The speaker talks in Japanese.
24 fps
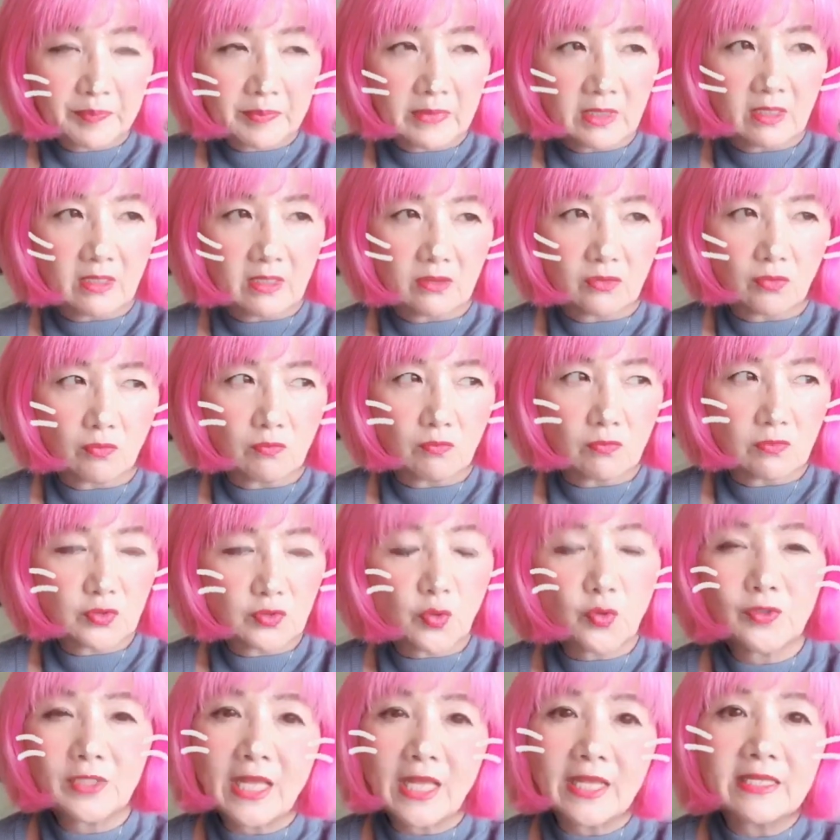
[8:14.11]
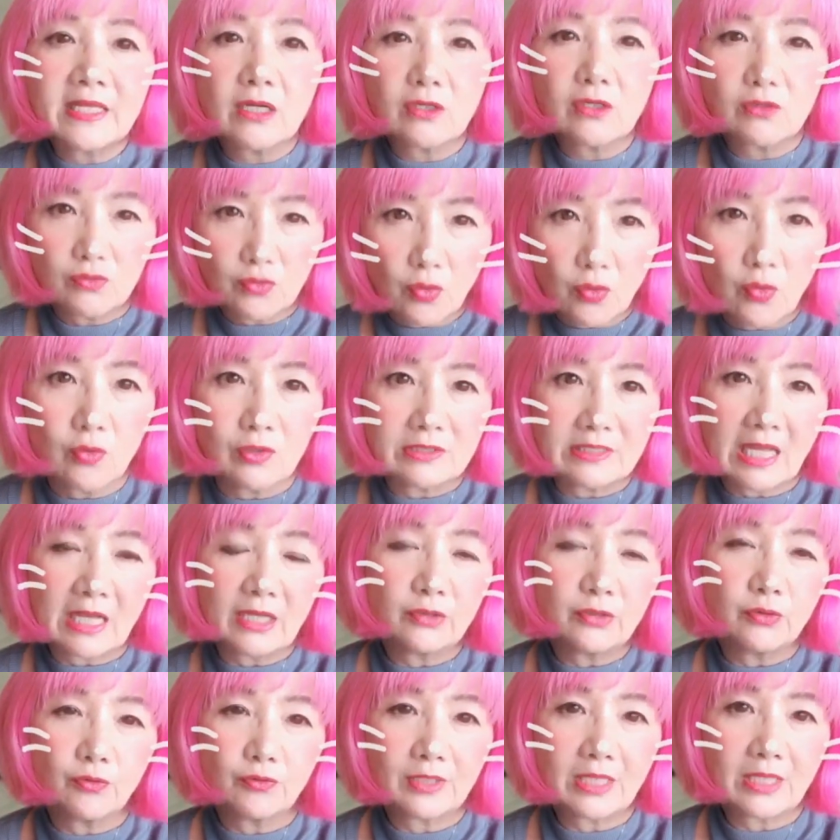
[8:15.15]
えっと、長男役の斎
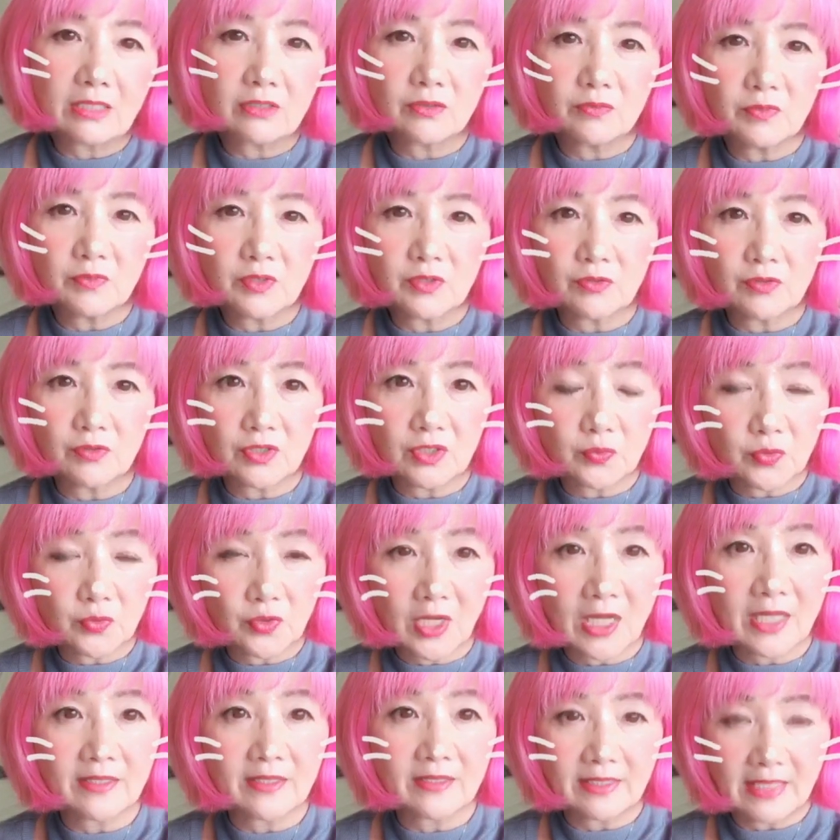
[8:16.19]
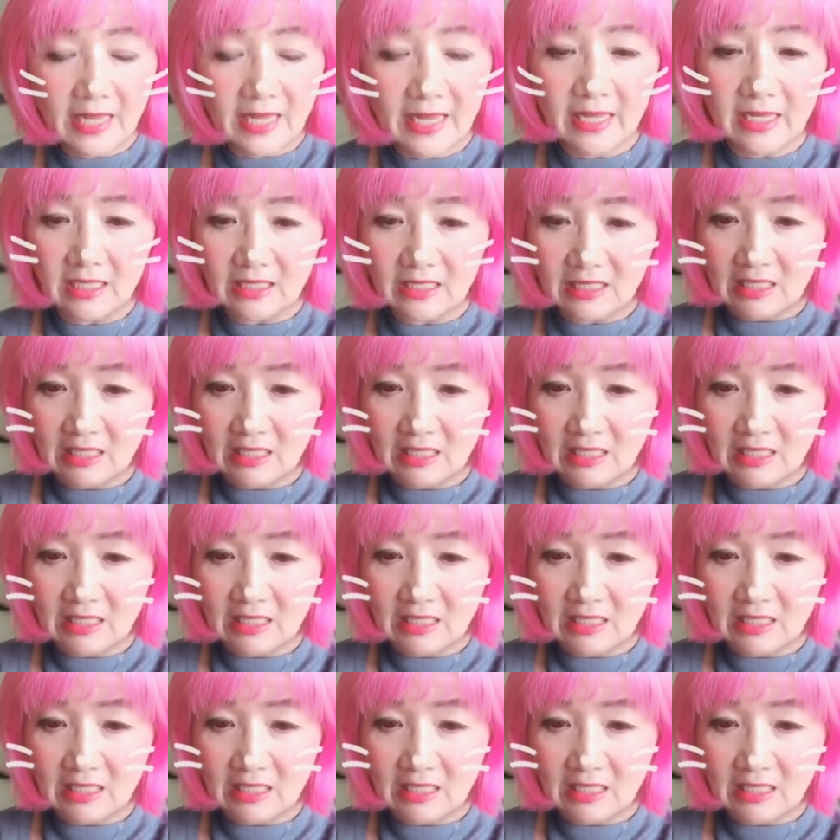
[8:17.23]
藤工君に向かって